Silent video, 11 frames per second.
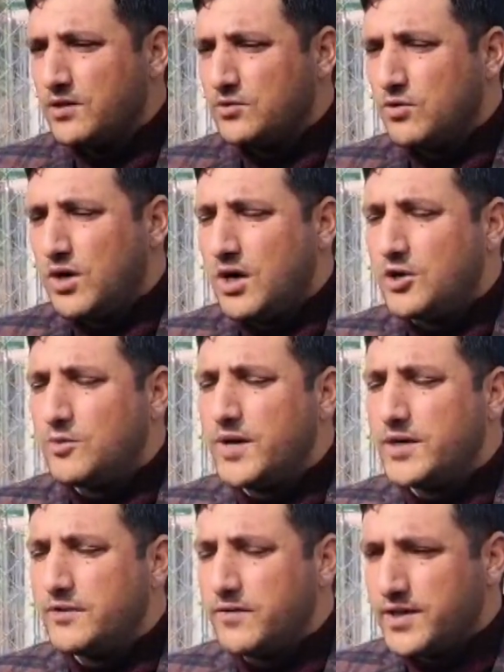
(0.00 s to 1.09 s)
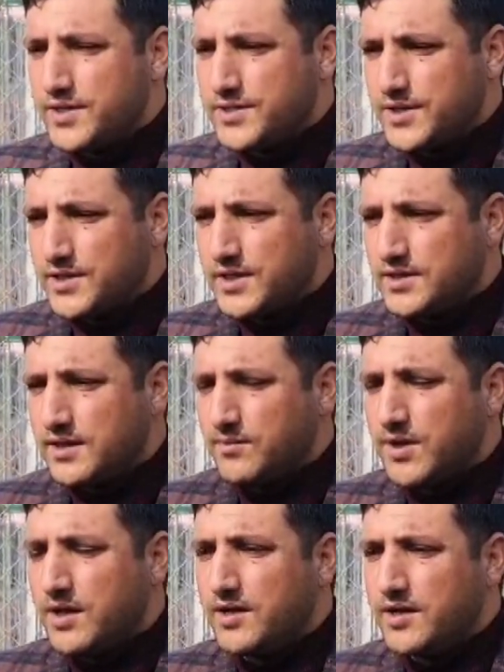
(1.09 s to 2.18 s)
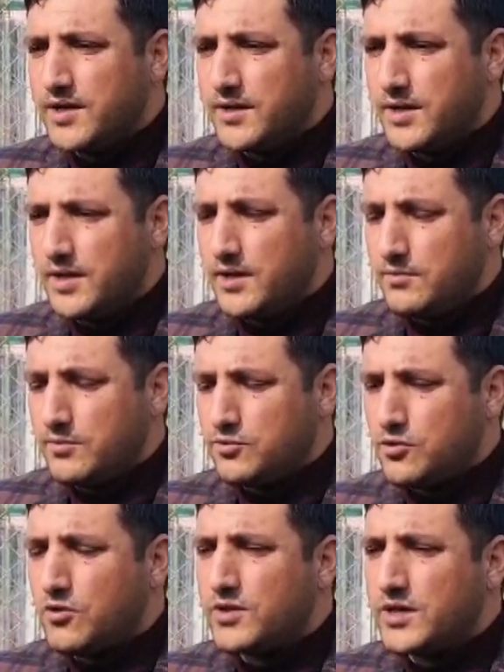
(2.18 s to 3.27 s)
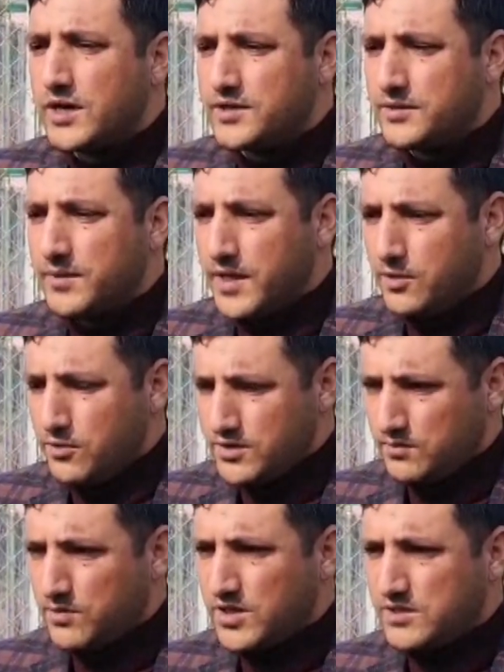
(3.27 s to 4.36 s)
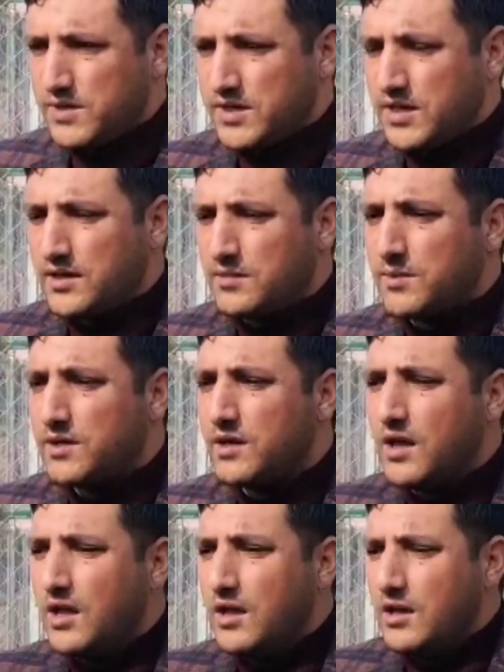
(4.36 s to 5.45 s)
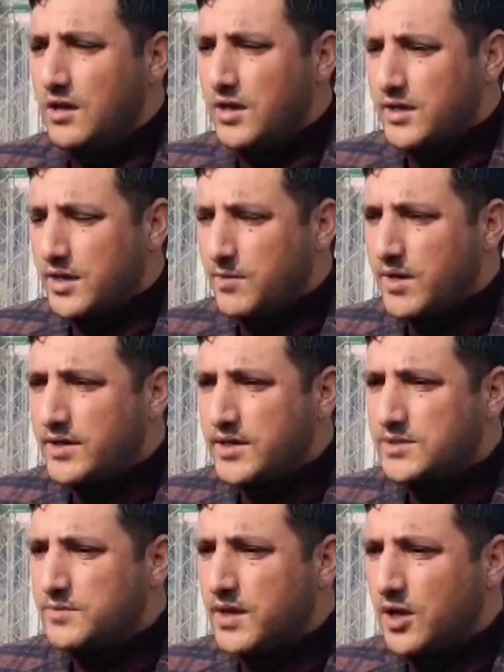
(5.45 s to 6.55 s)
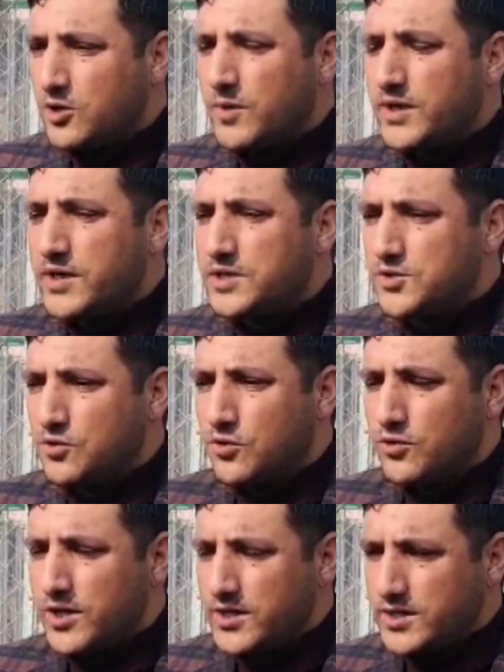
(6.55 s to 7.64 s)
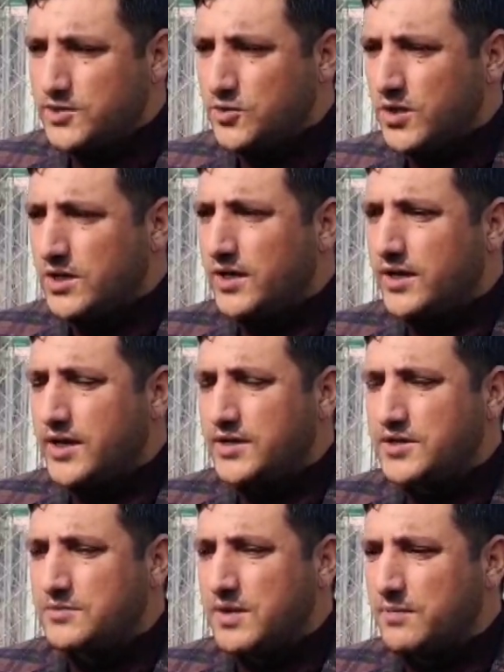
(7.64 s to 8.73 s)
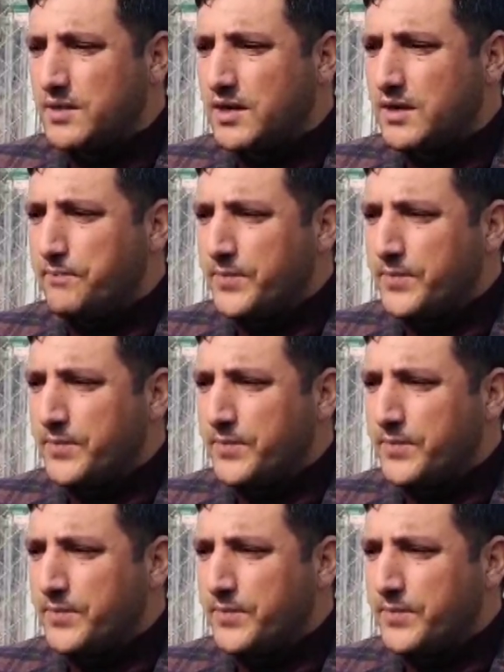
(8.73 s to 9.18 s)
तो ऑटोमेटिक वेदर स्टेशन हमने ऑलरेडी थ्रू आउट दी कंट्री बढ़ाए और जम्मू कश्मीर के अंदर भी कमिंग डेज़ में ऑटोमेटिक स्नो गेजेस जो है लग रहे हैं जिसमें आपका